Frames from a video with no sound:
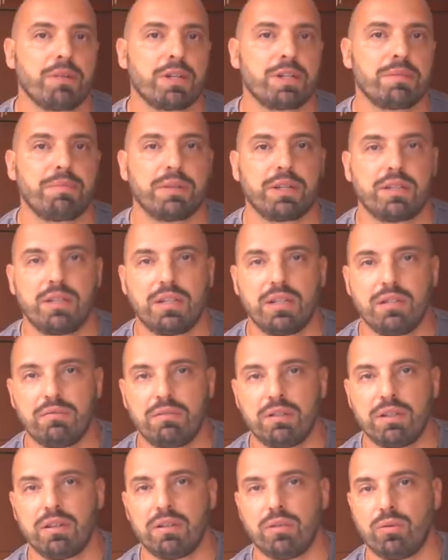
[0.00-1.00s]

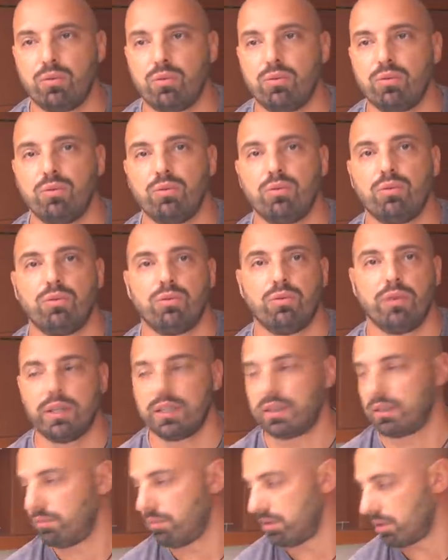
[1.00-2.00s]
перспективы у
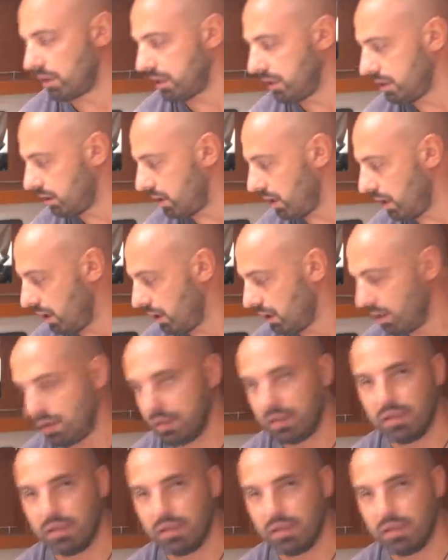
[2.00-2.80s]
этого рынка